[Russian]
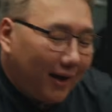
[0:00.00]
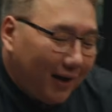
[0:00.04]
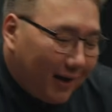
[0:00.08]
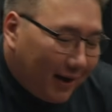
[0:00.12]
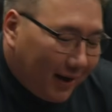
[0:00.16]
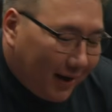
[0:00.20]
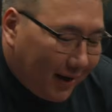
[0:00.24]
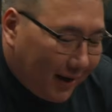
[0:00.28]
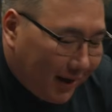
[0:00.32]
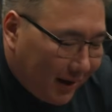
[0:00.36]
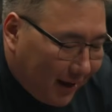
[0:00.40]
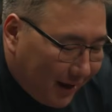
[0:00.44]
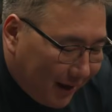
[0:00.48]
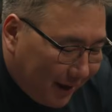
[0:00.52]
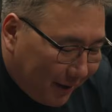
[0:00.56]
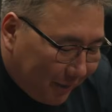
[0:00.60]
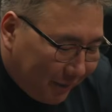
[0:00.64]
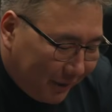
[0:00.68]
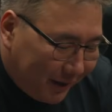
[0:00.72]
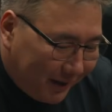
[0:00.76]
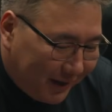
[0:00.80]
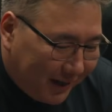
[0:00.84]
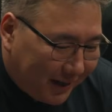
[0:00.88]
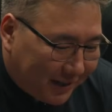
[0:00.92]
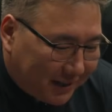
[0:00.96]
быть. А,
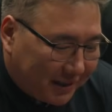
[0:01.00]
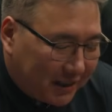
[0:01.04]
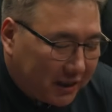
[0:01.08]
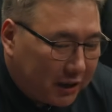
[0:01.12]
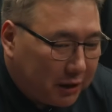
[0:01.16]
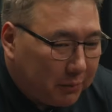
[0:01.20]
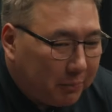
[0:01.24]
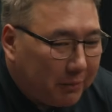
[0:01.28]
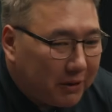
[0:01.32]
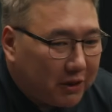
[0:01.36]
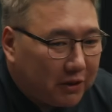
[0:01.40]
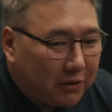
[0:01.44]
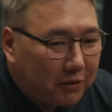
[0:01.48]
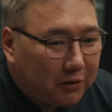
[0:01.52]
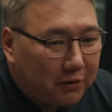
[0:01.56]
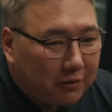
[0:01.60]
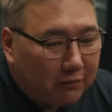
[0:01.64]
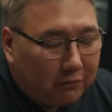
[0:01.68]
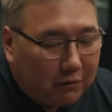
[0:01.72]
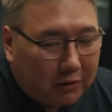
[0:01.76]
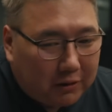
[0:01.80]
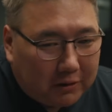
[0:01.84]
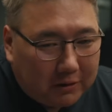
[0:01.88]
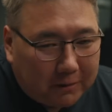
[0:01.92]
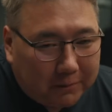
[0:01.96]
Малика, скажите, пожалуйста,
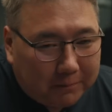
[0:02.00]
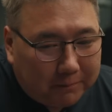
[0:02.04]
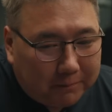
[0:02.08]
вот